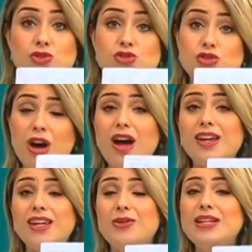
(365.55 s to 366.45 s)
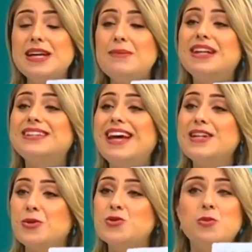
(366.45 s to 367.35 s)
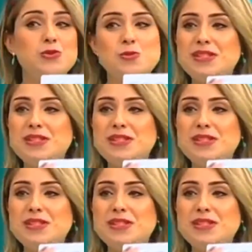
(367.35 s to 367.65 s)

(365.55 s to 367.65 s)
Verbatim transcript: Só que eu li a matéria e alguns pontos